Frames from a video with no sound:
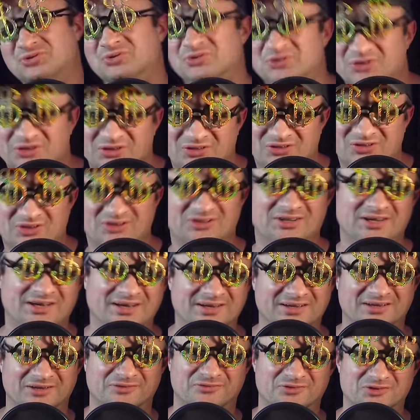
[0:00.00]
du 90
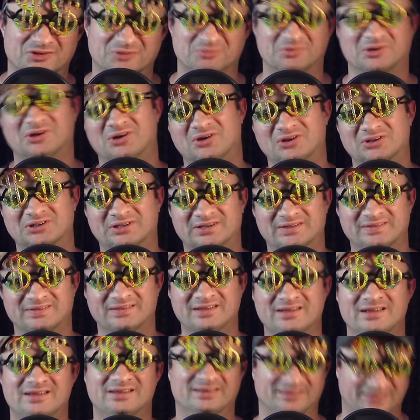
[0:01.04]
Tage dafür gebraucht
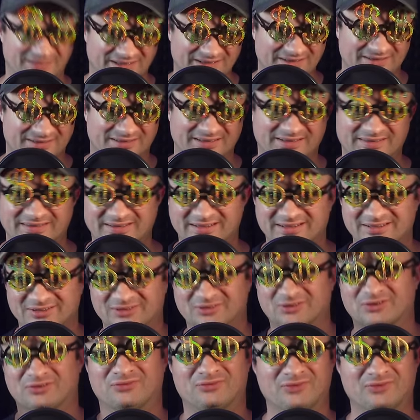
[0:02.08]
hast, denn jetzt haltet euch